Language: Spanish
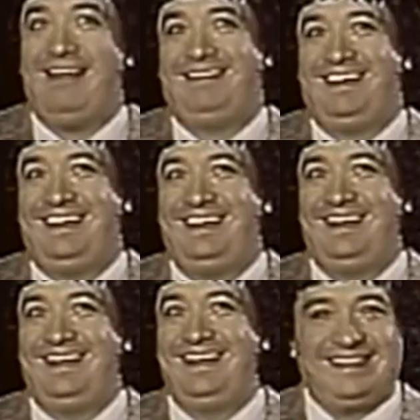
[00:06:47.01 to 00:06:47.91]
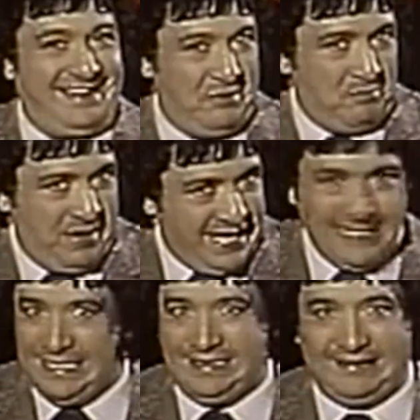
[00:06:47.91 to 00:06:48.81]
Yo lo sé, pero fíjate qué
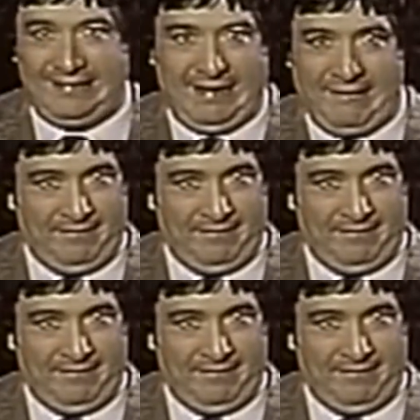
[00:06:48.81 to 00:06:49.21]
trascendente